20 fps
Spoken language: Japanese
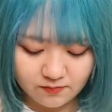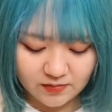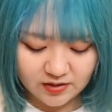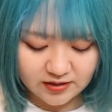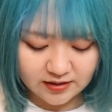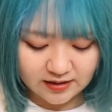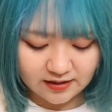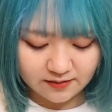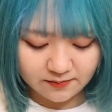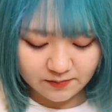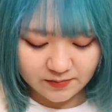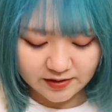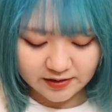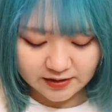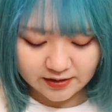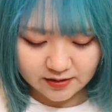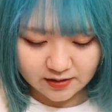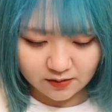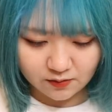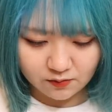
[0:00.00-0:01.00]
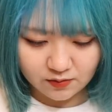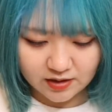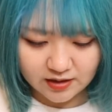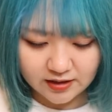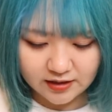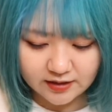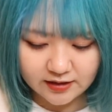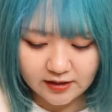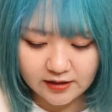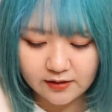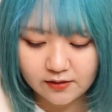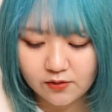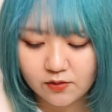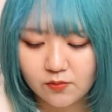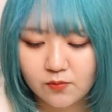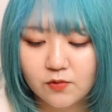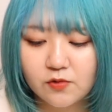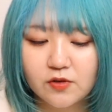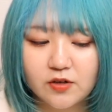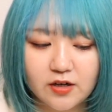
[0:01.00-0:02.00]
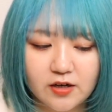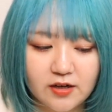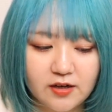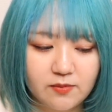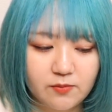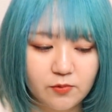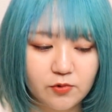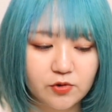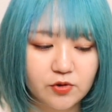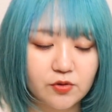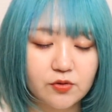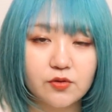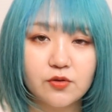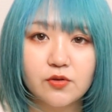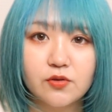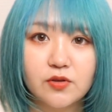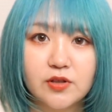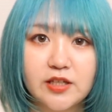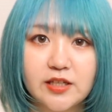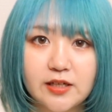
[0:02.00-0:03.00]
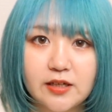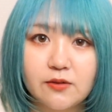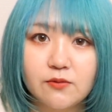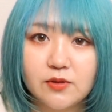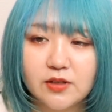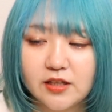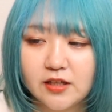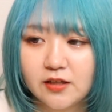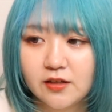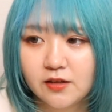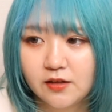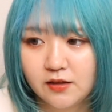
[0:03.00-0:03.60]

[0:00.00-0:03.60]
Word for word: まだ販売期間終わらないと思うから、もうちょっと期間はね。